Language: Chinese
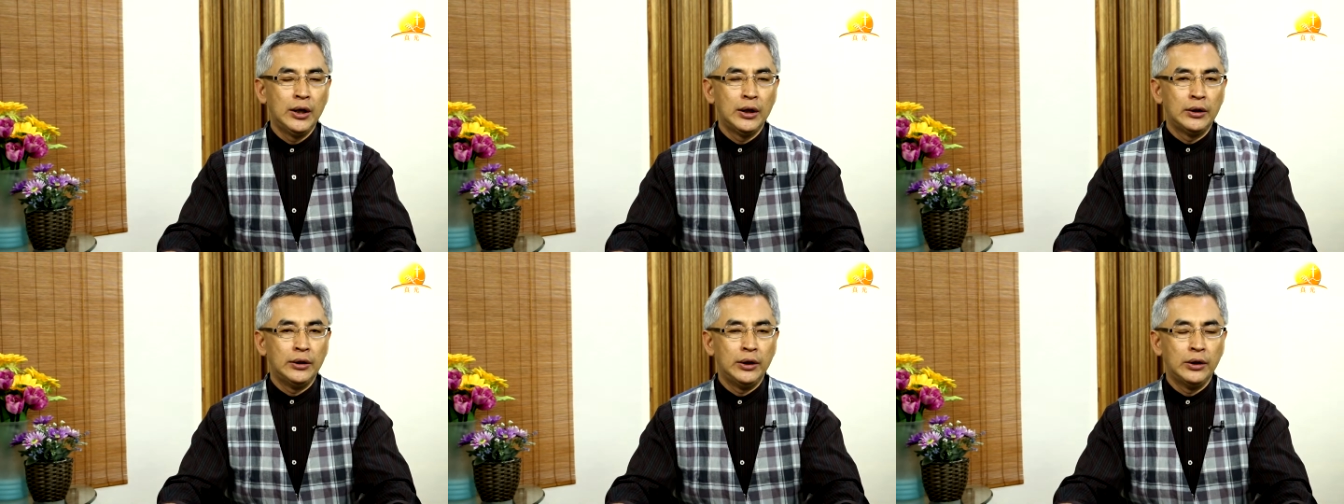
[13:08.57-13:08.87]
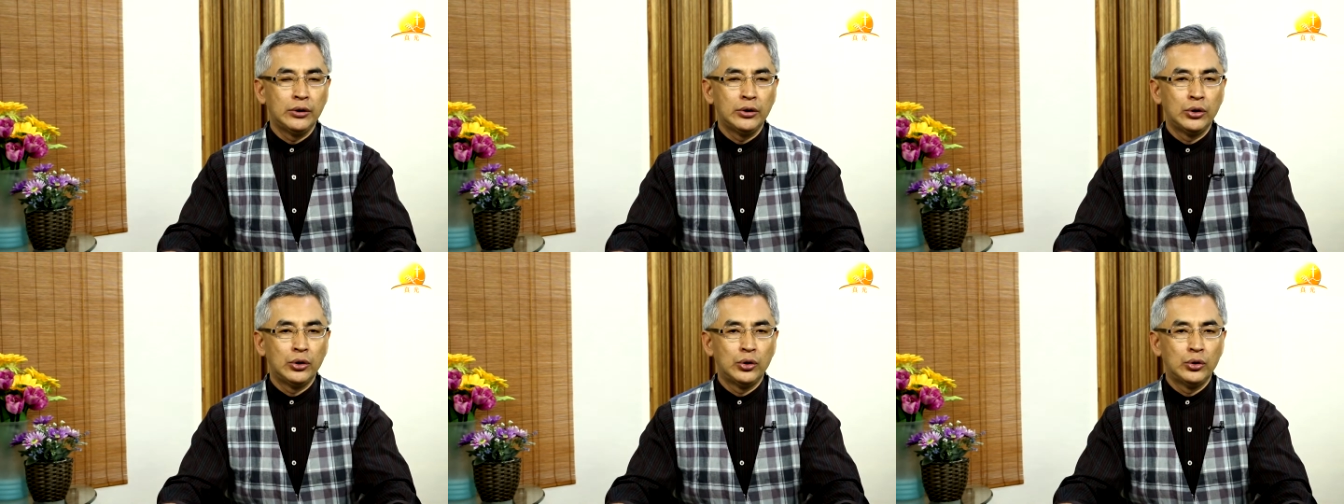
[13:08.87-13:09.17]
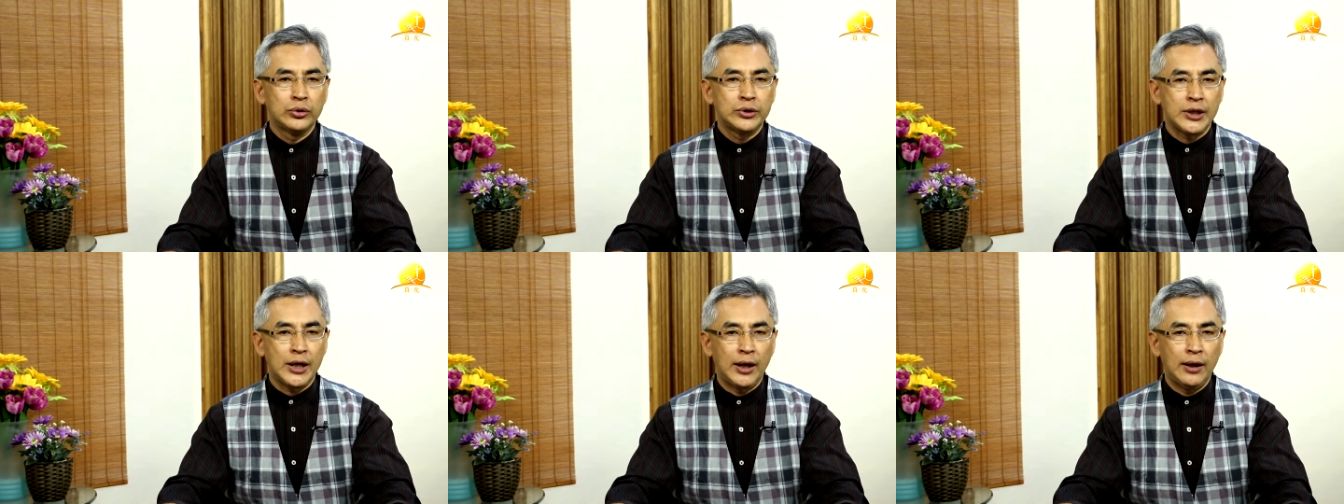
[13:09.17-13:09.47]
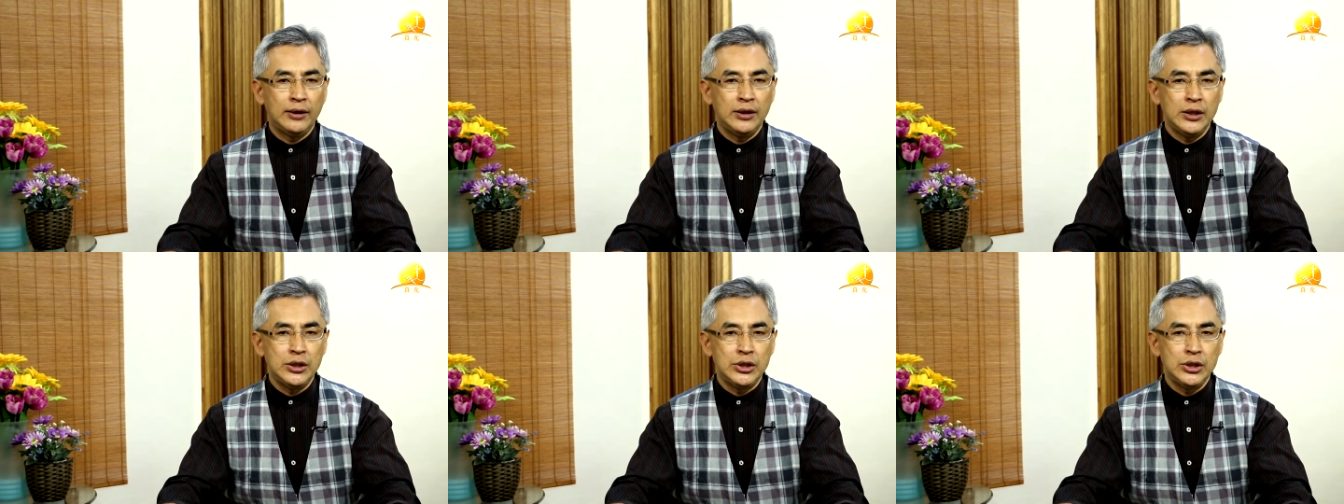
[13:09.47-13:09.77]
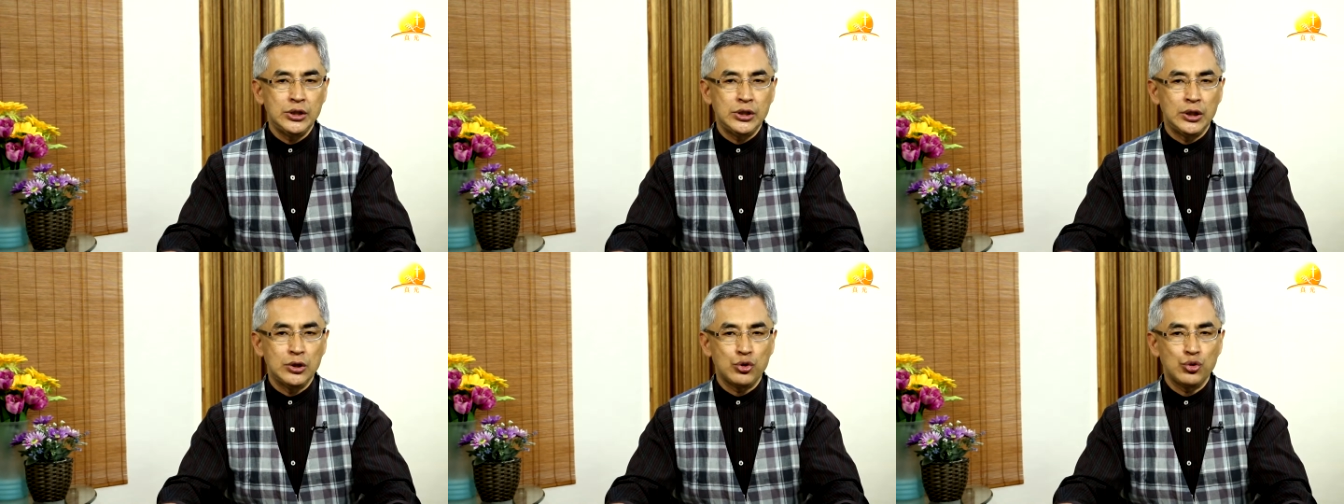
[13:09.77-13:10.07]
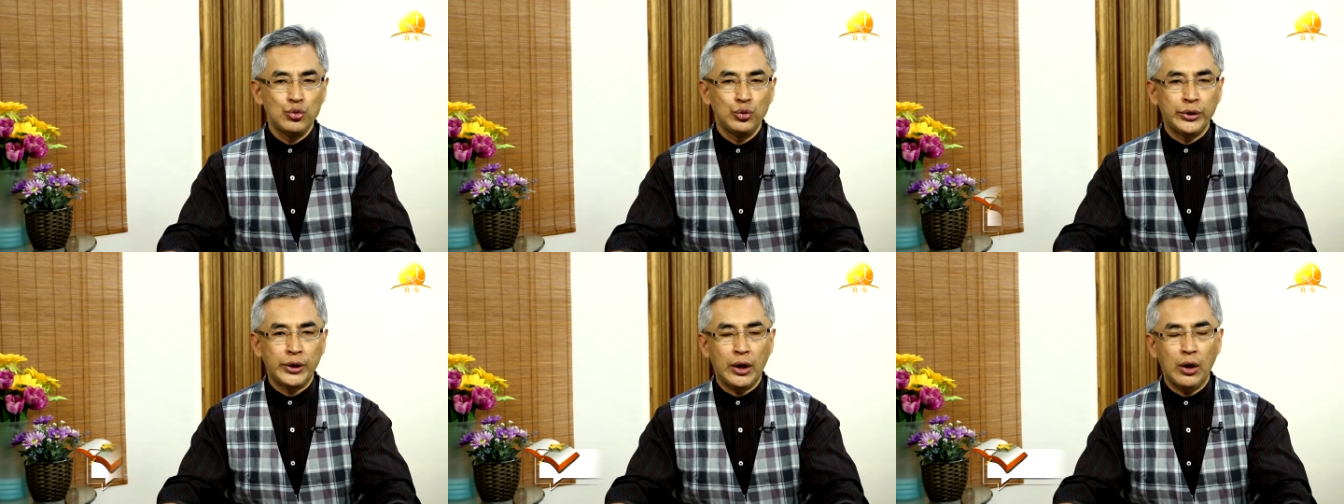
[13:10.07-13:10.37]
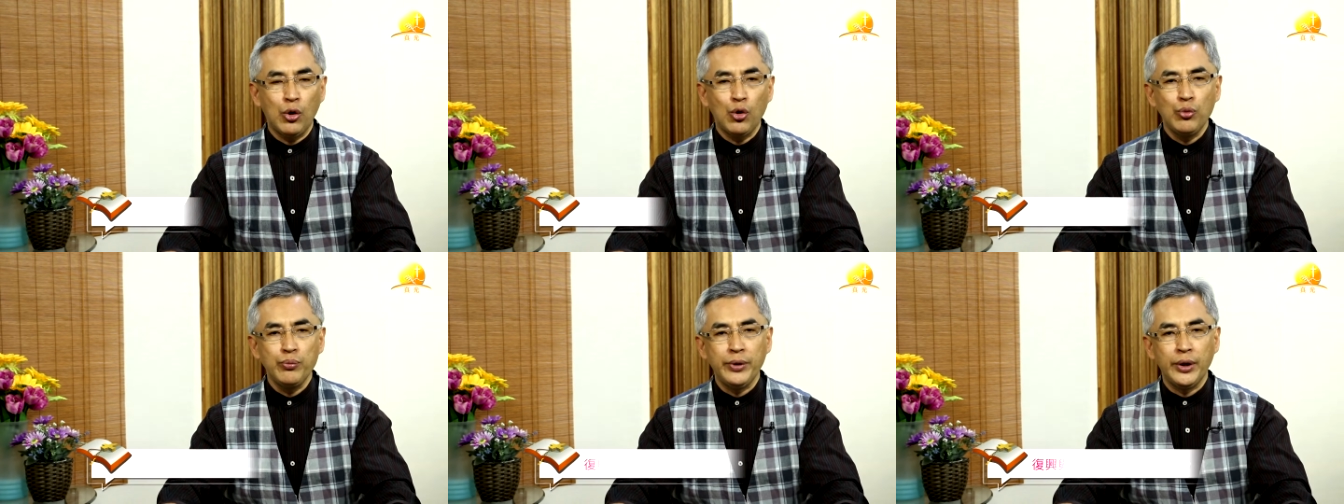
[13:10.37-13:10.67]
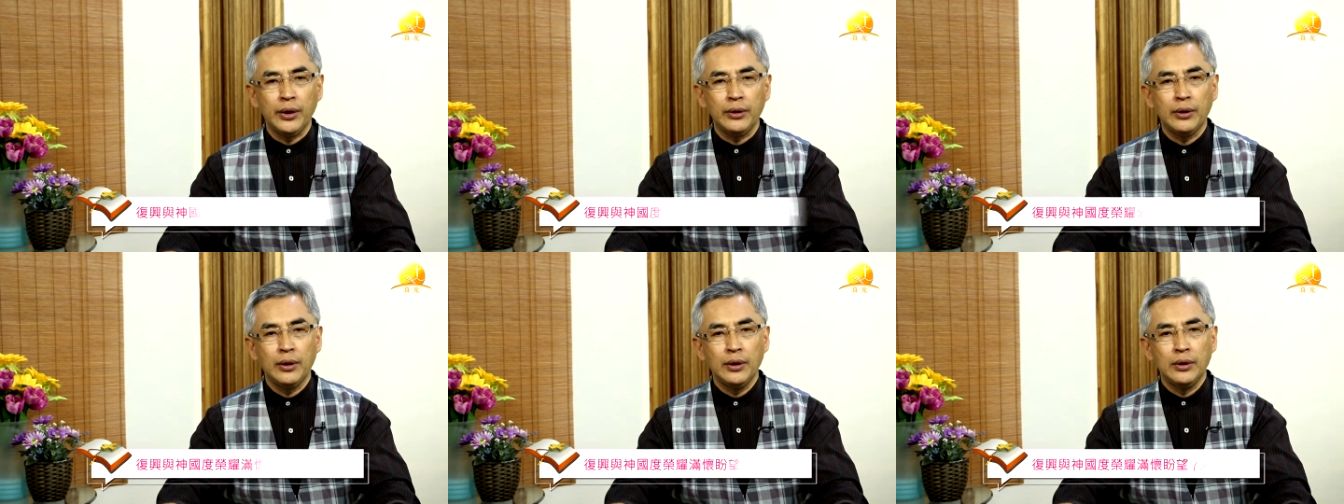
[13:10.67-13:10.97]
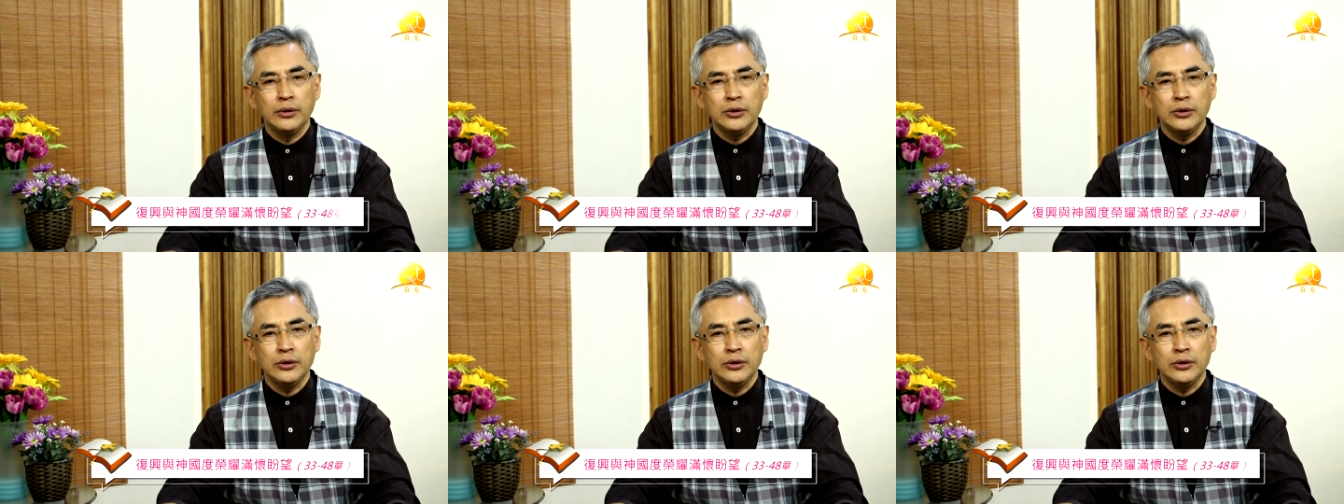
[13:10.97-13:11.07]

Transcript: 能够在以西结书的后面，